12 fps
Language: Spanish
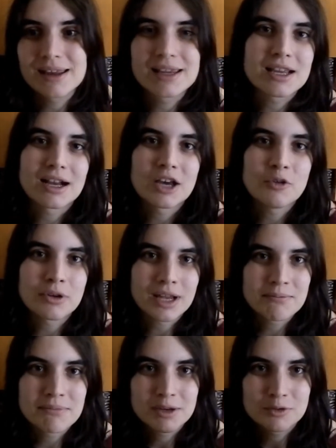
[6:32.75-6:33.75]
y Haru
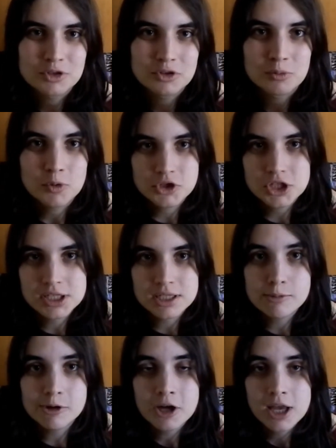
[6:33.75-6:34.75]
Rai me gustó
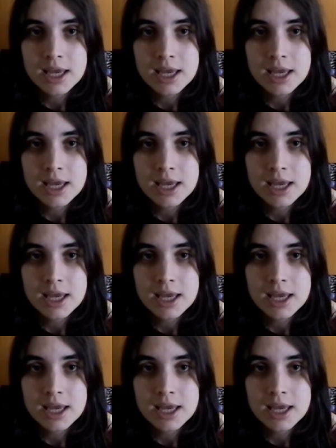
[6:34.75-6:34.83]
muchísimo